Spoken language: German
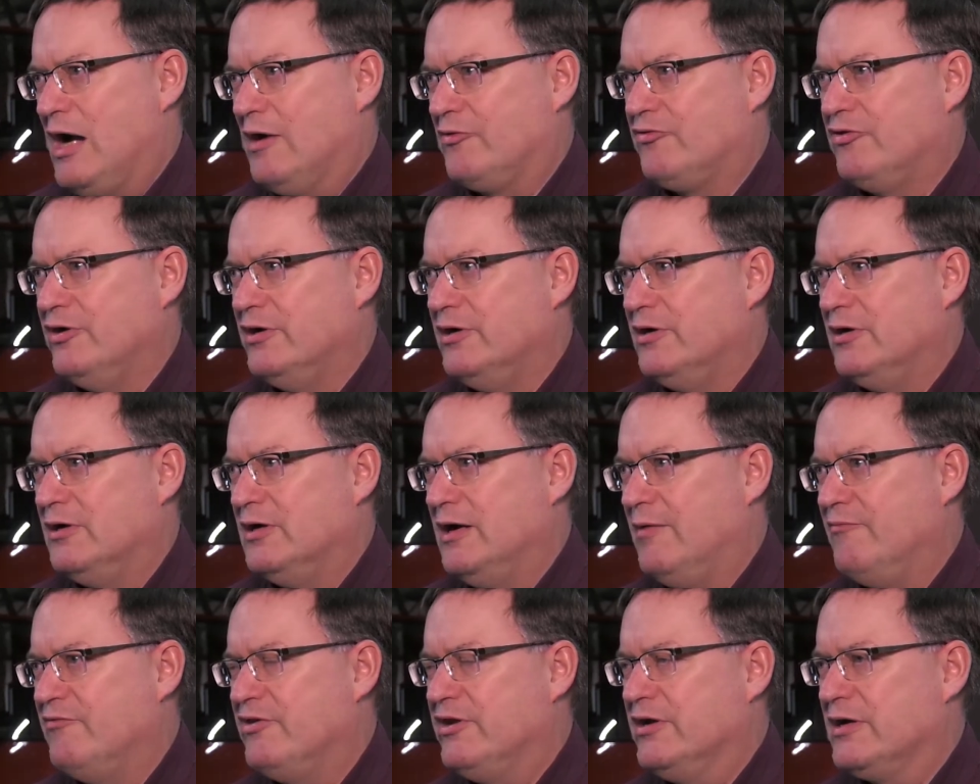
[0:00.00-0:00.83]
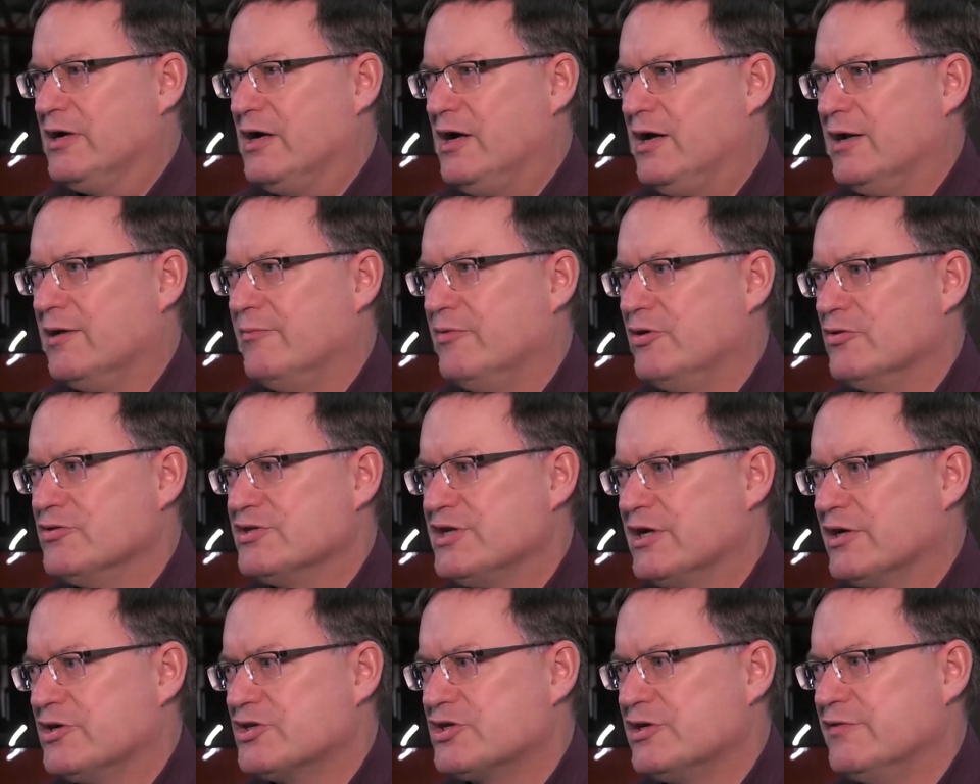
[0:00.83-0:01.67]
Aktuell haben wir gerade mit
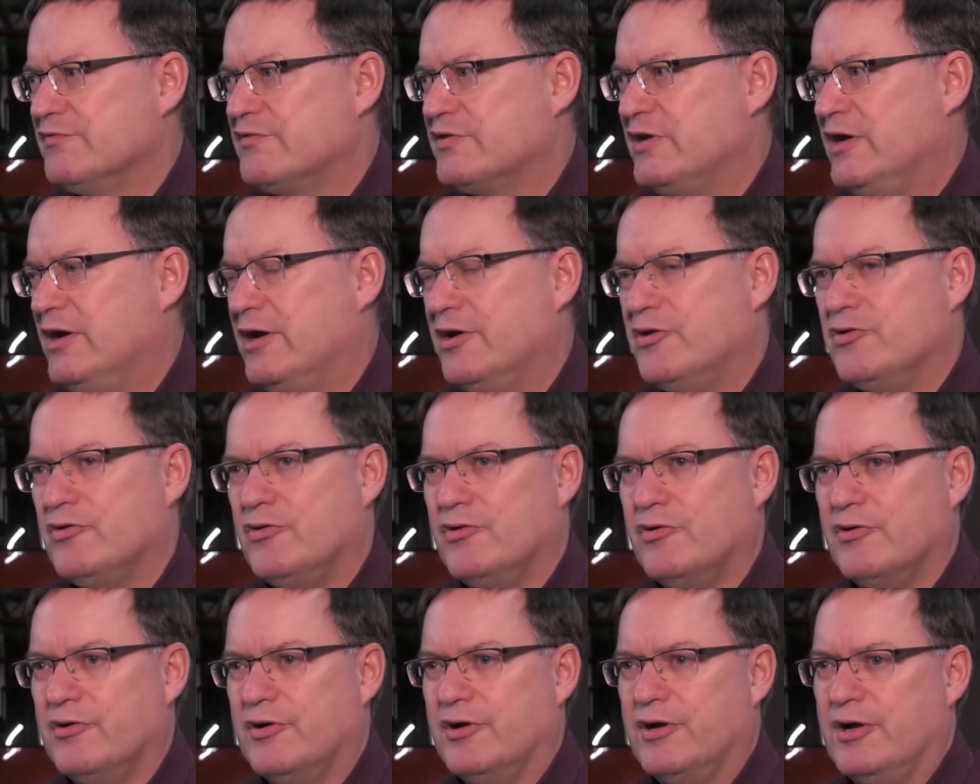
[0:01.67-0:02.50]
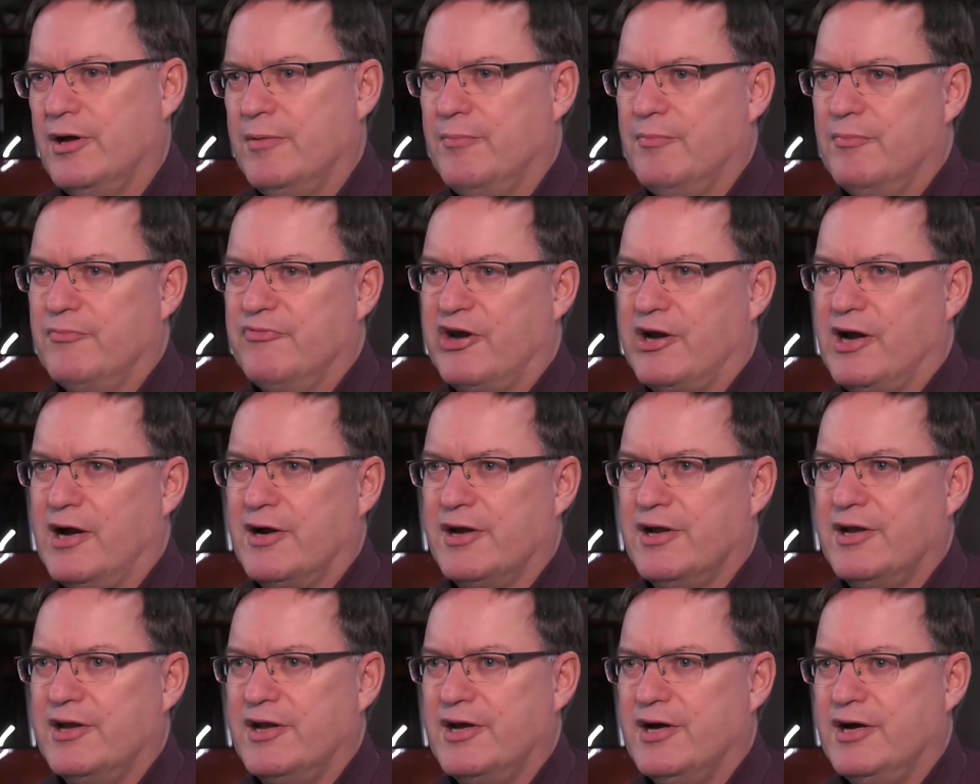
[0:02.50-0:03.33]
unserer Geschäftsleitung im
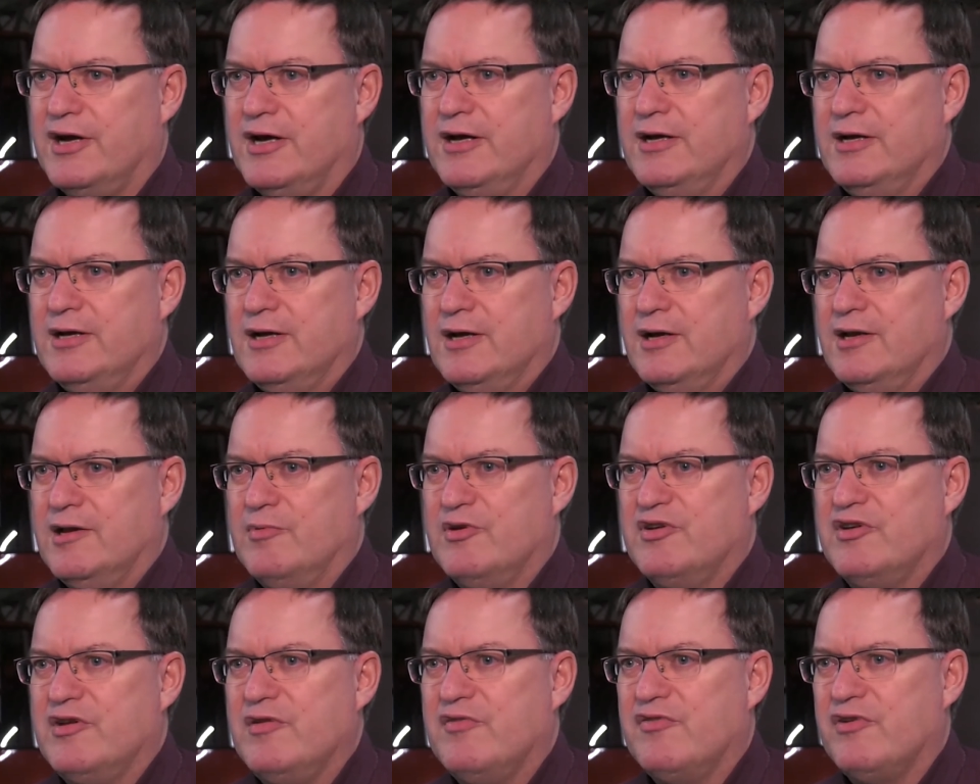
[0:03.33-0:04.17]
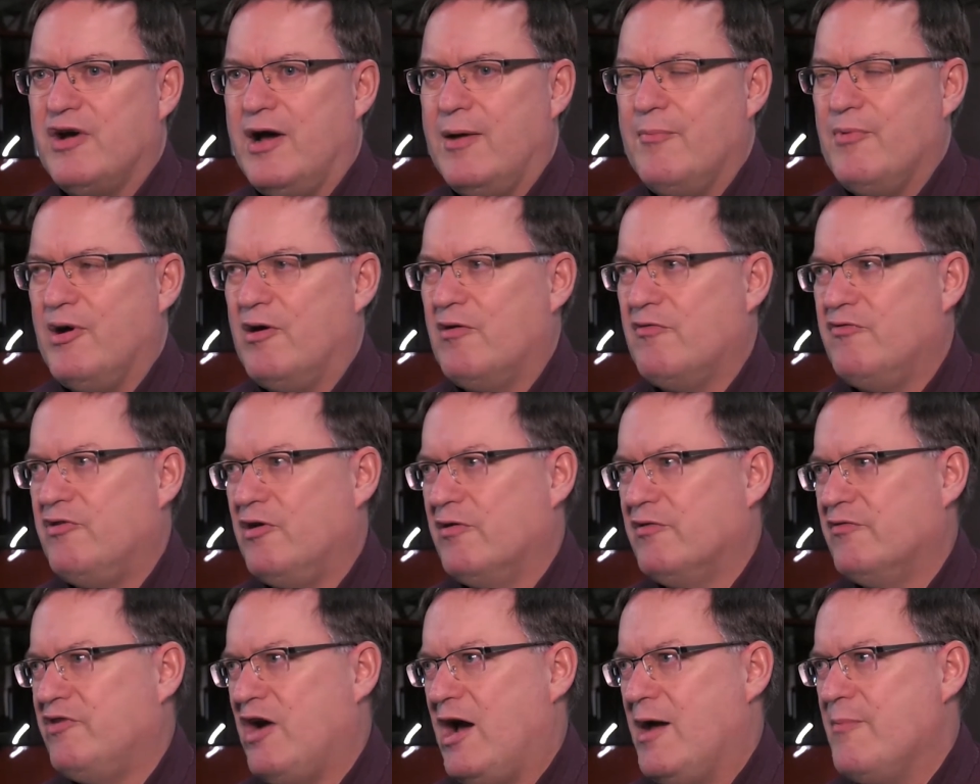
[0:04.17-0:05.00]
vergangenen Jahr eine Betriebsvereinbarung
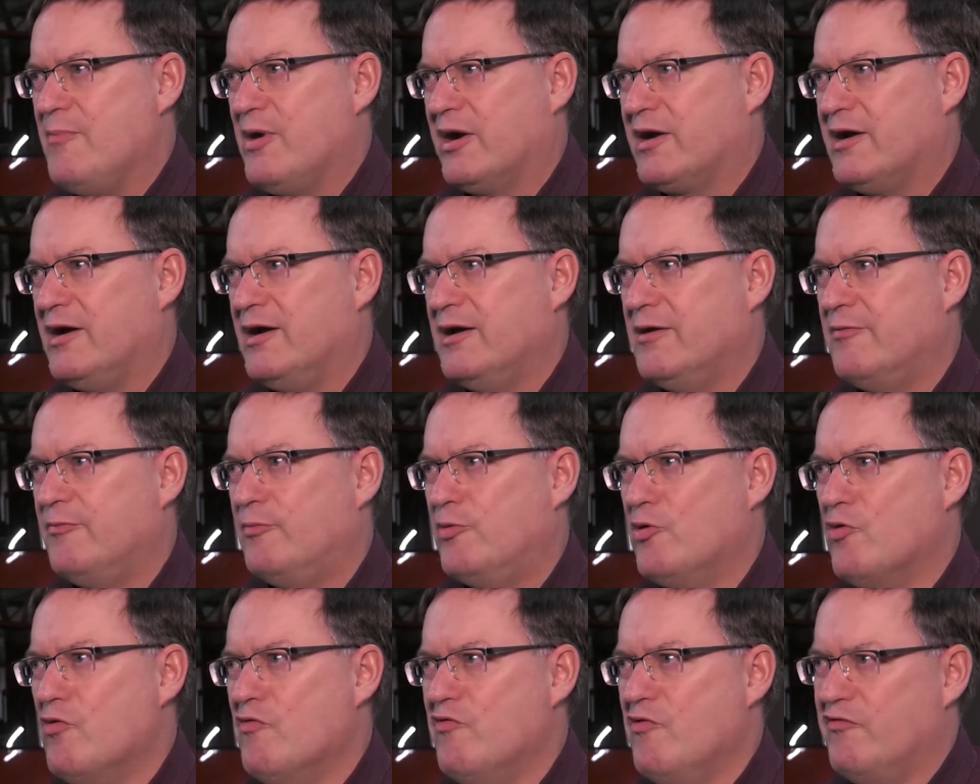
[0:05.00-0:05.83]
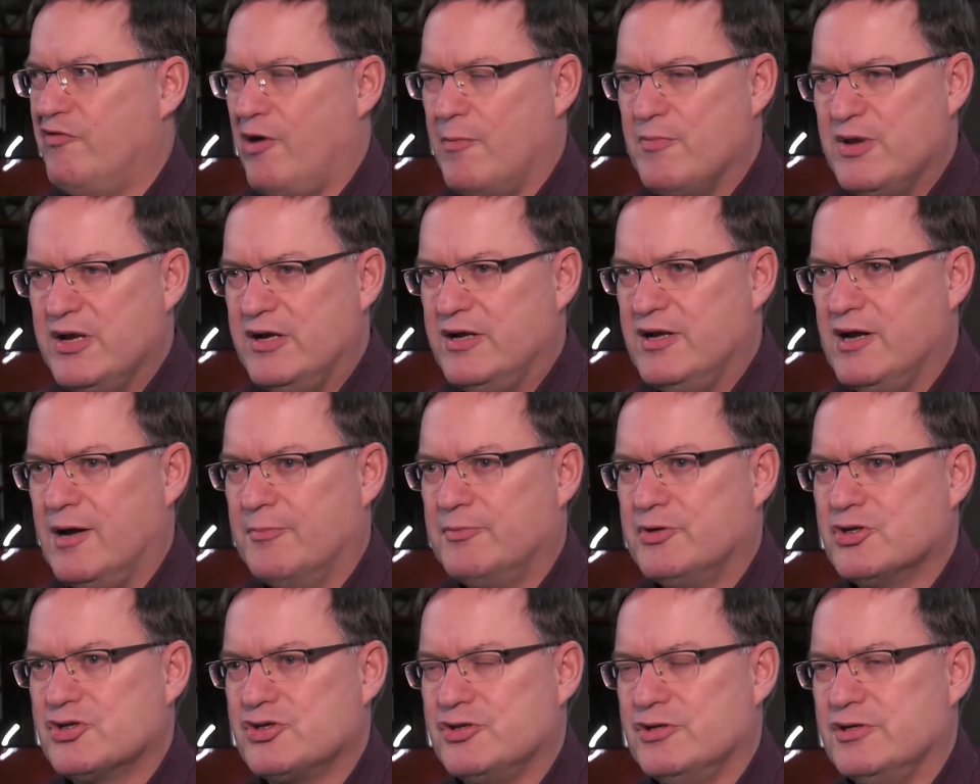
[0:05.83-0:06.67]
von Vereinbarkeit Beruf und Familie
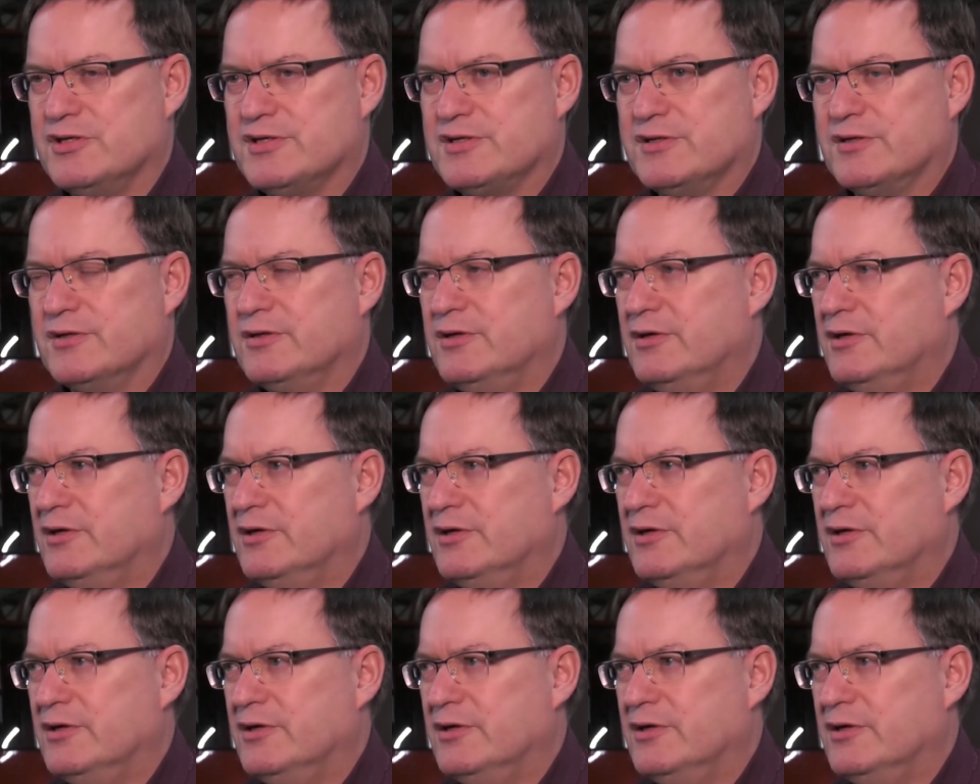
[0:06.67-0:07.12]
abgeschlossen.